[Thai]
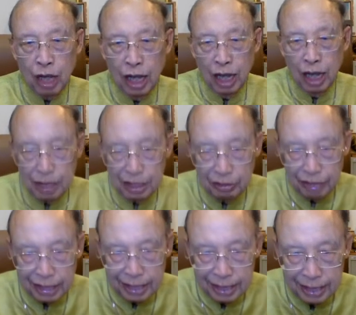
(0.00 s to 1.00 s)
เขามีชีวิต
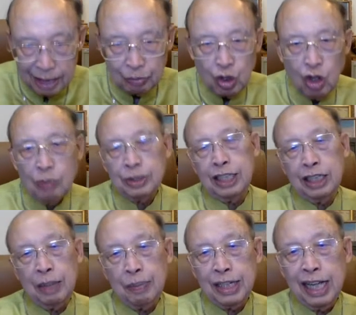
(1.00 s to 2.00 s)
ที่เสื่อมต่อกับสติ
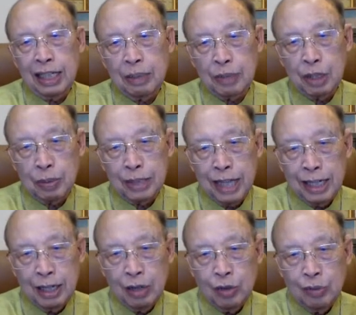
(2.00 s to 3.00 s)
ปัญญาที่พระเจ้าประทานให้เขา